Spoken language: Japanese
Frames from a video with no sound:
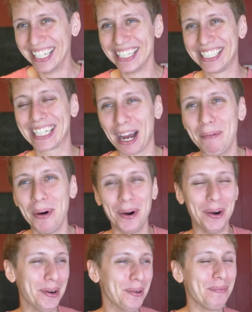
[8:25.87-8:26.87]
しか
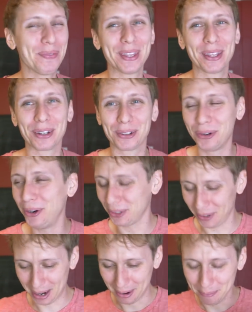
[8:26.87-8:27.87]
も
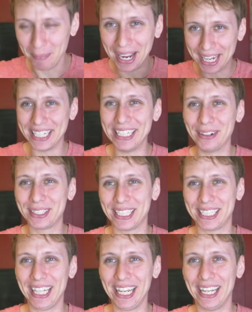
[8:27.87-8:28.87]
ゴードは前に乗っ
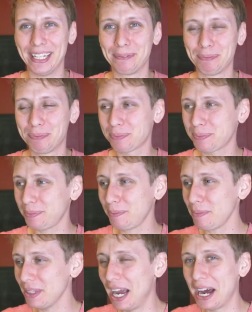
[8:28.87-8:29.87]
てて
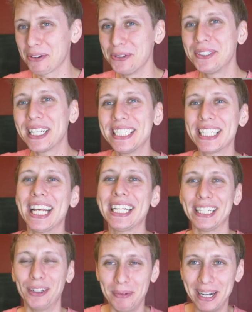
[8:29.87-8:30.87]
あの運転じゃない
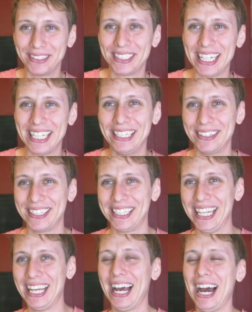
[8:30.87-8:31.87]
けど前の席に乗って
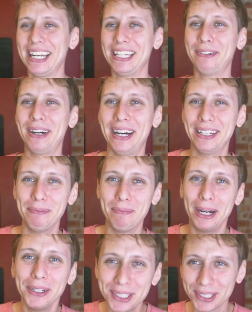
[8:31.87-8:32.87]
てハリーは
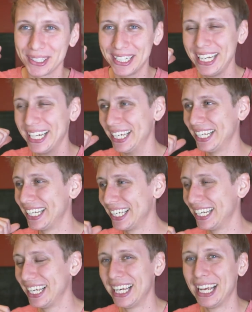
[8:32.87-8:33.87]
真後ろで
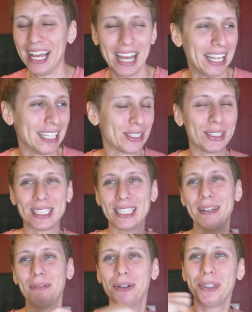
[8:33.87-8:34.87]
そっ
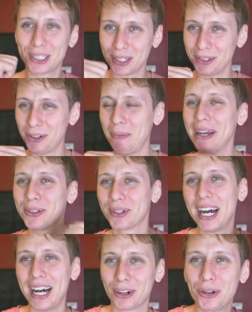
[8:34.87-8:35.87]
ち後ろの窓
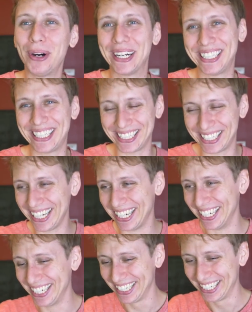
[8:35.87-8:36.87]
が壊れて
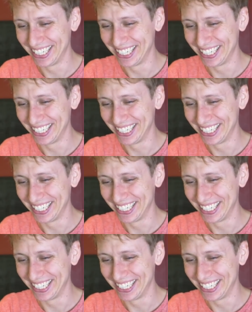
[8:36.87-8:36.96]
て